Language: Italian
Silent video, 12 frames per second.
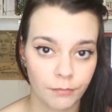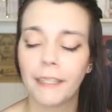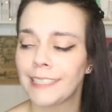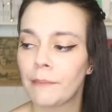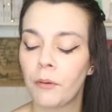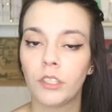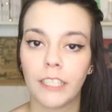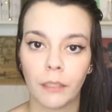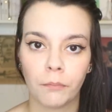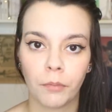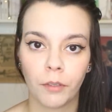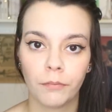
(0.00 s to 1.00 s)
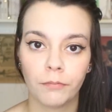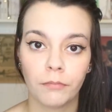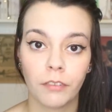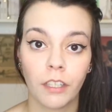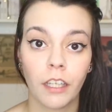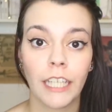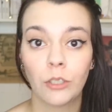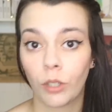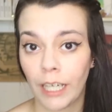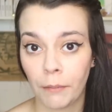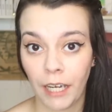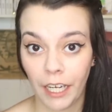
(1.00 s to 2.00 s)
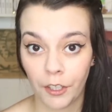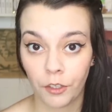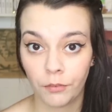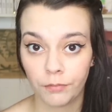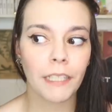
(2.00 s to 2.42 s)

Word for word: Passa poco tempo e tocca a Mario.